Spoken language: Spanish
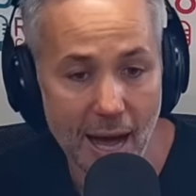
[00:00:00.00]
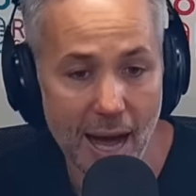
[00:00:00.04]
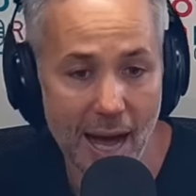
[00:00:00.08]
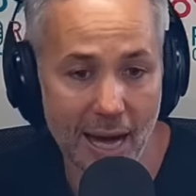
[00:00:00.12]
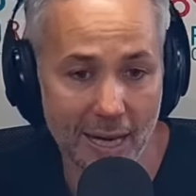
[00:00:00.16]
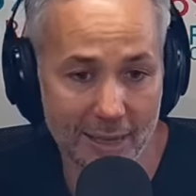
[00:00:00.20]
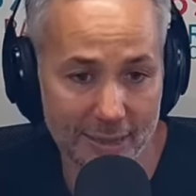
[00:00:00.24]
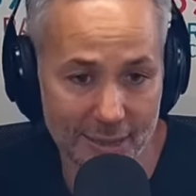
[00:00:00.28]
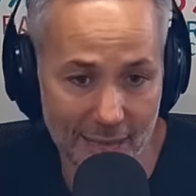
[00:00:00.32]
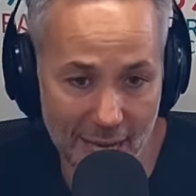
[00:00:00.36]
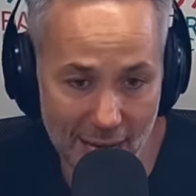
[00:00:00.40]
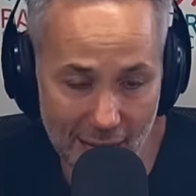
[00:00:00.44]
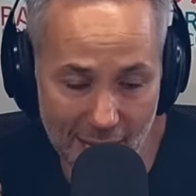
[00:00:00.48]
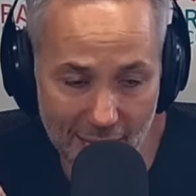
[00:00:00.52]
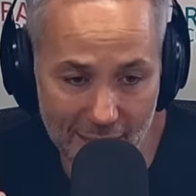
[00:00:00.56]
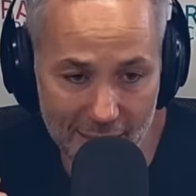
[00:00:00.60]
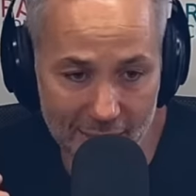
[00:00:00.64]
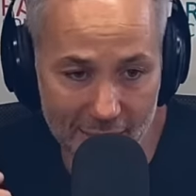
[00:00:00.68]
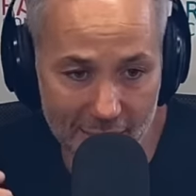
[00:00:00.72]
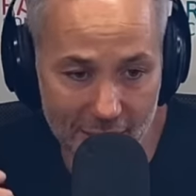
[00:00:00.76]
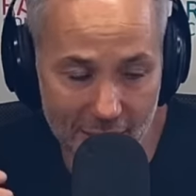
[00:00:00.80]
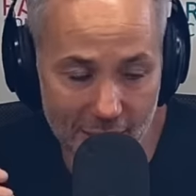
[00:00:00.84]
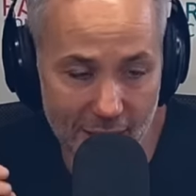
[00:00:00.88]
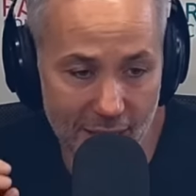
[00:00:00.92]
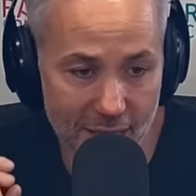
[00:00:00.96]
hasta
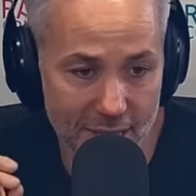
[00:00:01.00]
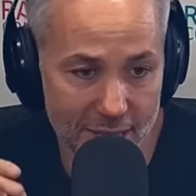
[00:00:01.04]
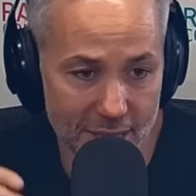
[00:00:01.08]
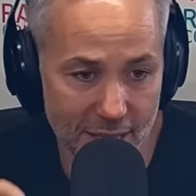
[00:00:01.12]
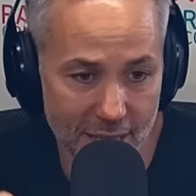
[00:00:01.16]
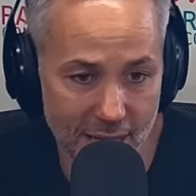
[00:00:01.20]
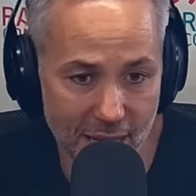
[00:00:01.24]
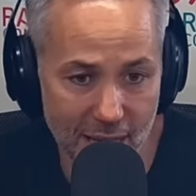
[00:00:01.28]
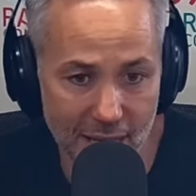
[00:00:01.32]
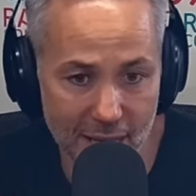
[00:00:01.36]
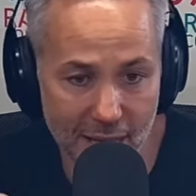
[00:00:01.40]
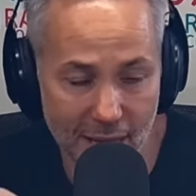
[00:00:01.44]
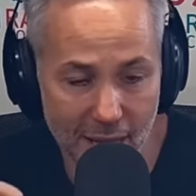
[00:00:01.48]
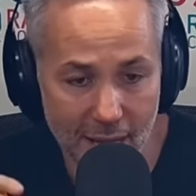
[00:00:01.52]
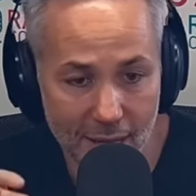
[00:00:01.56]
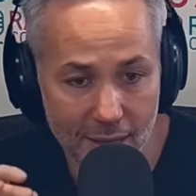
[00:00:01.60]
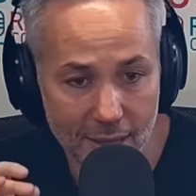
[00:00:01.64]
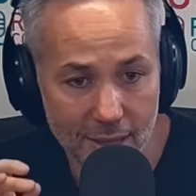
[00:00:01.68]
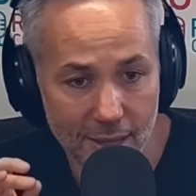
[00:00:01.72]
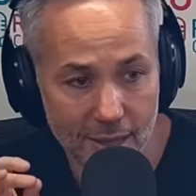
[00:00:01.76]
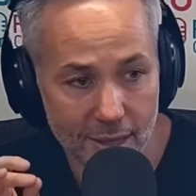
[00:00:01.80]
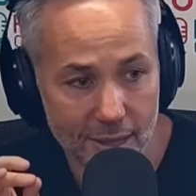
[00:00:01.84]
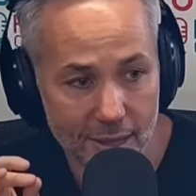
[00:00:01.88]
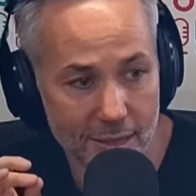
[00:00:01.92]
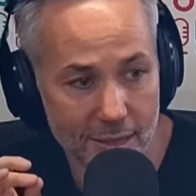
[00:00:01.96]
antes de la llegada
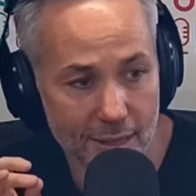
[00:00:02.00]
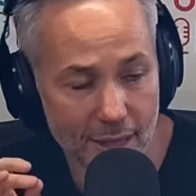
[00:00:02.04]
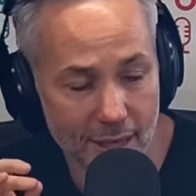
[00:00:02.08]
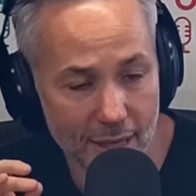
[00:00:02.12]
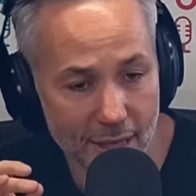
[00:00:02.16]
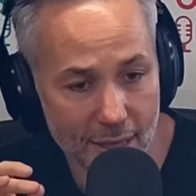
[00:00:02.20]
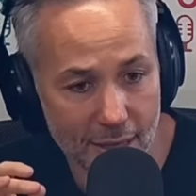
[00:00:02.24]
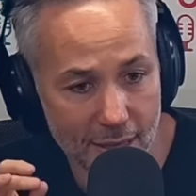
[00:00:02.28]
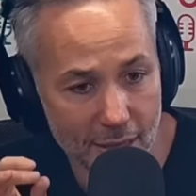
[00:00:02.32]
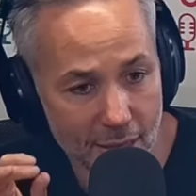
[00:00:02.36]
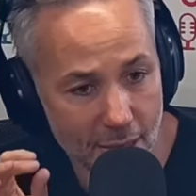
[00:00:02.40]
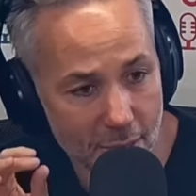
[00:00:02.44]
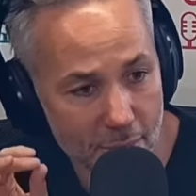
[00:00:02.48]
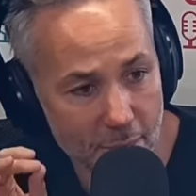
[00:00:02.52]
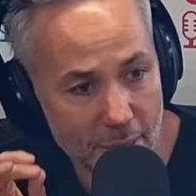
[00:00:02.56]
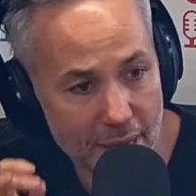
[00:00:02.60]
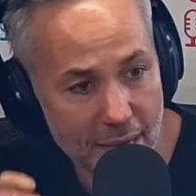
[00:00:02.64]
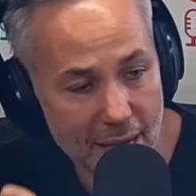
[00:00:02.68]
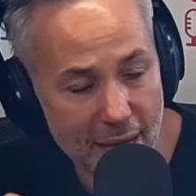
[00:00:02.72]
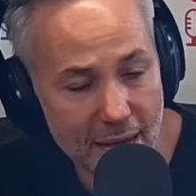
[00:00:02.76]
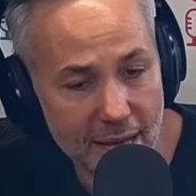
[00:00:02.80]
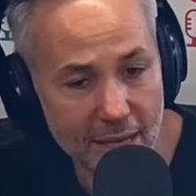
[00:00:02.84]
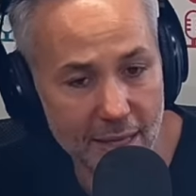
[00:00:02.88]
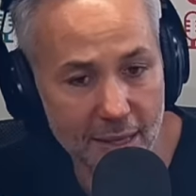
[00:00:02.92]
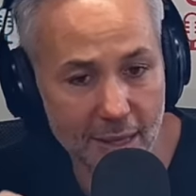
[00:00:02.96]
de
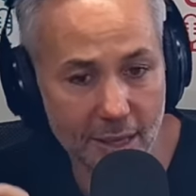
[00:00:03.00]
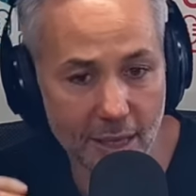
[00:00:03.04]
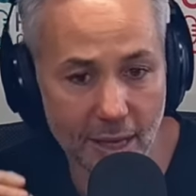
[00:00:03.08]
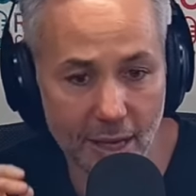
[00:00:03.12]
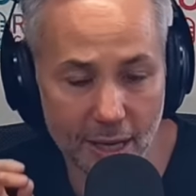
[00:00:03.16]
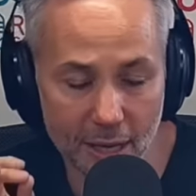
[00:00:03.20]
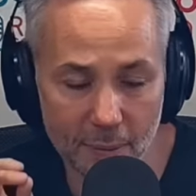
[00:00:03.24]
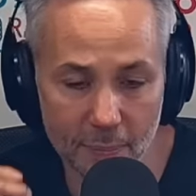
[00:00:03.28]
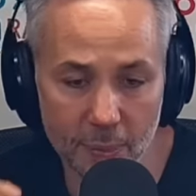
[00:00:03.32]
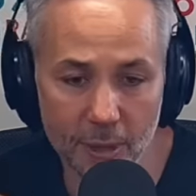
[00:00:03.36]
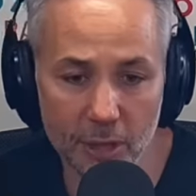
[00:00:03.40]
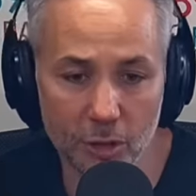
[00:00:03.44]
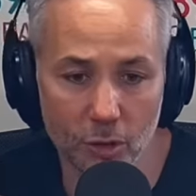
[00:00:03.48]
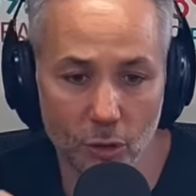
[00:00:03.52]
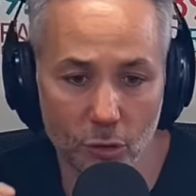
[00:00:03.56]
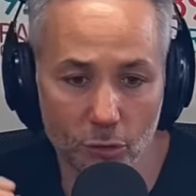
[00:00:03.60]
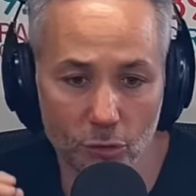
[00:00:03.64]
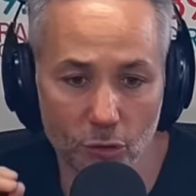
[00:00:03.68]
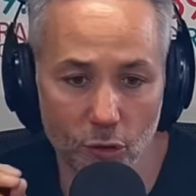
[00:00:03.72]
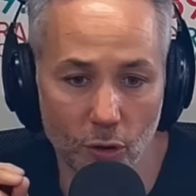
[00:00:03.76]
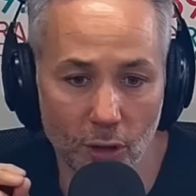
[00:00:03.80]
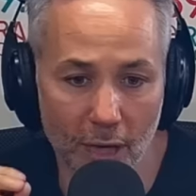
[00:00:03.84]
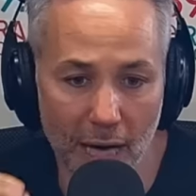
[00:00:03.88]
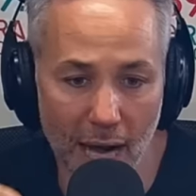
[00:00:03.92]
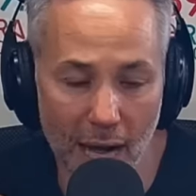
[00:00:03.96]
Milei, que repito,
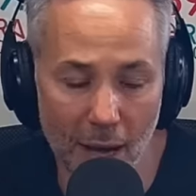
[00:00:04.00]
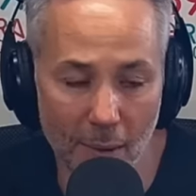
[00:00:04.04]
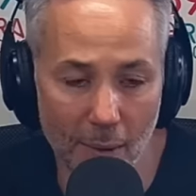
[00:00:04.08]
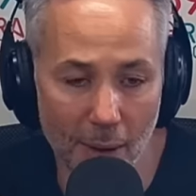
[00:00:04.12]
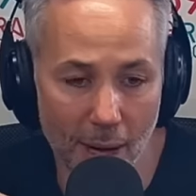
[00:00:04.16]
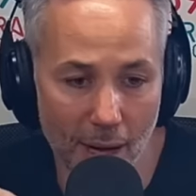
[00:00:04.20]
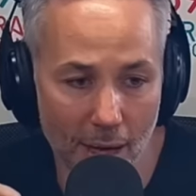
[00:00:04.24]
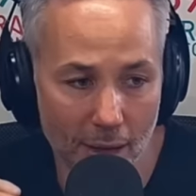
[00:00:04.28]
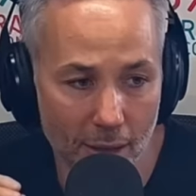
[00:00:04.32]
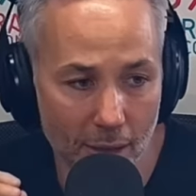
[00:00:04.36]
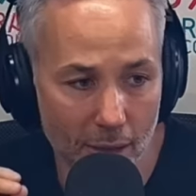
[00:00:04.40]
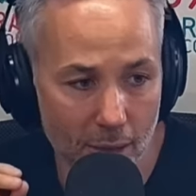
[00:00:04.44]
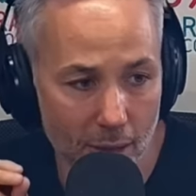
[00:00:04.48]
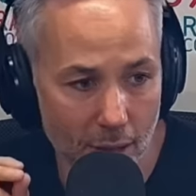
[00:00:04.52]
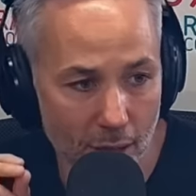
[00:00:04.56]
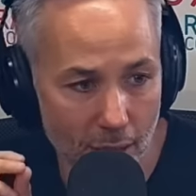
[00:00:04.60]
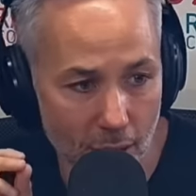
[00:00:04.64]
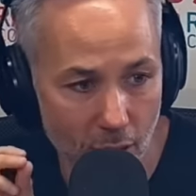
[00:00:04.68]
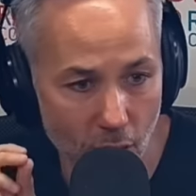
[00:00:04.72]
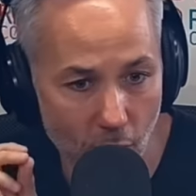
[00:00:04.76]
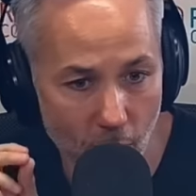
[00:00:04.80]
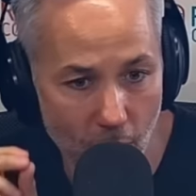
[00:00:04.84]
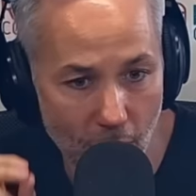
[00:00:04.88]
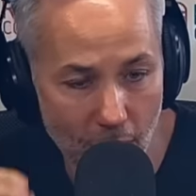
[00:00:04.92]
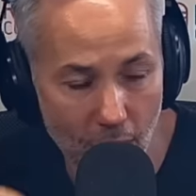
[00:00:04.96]
socava
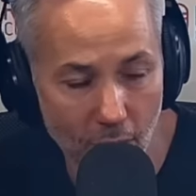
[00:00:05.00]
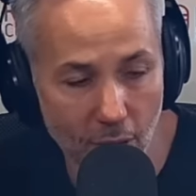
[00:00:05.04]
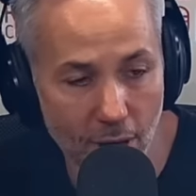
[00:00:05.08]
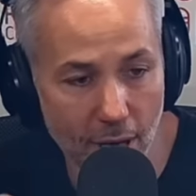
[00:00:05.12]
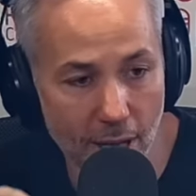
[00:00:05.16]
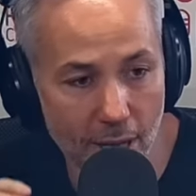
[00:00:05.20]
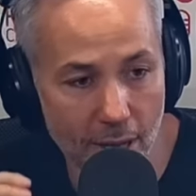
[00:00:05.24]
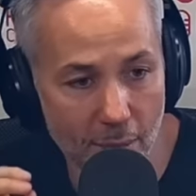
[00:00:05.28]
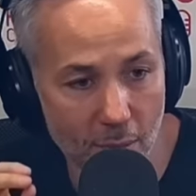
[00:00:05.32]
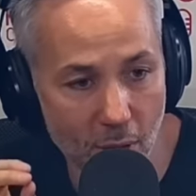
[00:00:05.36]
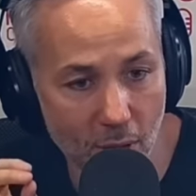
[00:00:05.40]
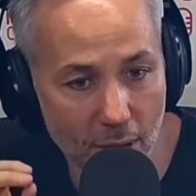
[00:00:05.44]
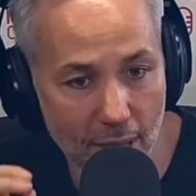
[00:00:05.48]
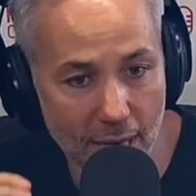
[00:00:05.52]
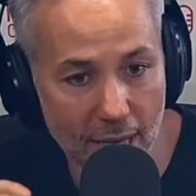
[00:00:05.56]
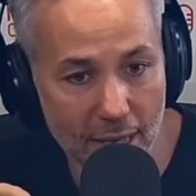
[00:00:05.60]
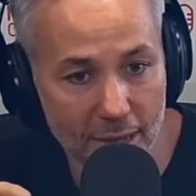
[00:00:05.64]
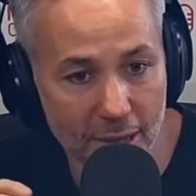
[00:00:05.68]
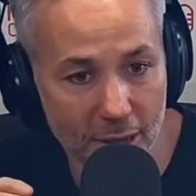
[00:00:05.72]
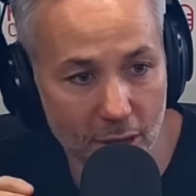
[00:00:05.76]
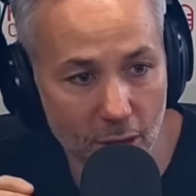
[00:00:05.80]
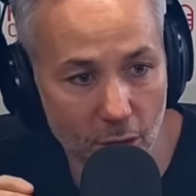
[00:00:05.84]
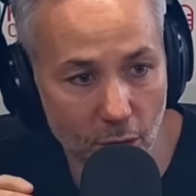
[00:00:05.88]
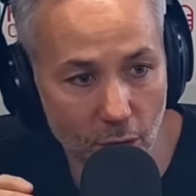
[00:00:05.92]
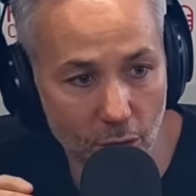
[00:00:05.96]
los valores
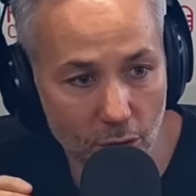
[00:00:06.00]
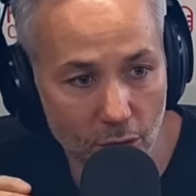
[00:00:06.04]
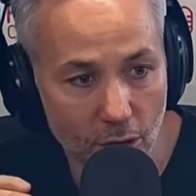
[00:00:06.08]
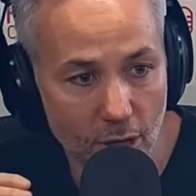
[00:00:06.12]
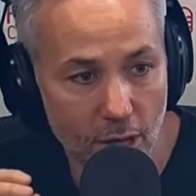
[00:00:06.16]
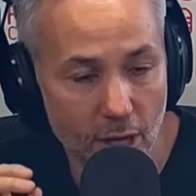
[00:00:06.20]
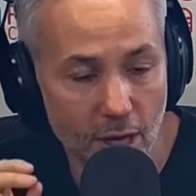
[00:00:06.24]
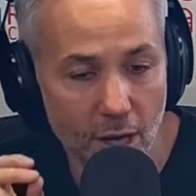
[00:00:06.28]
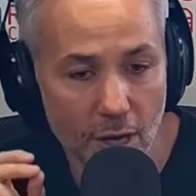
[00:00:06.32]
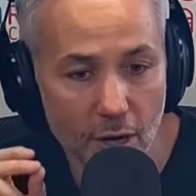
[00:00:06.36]
democráticos,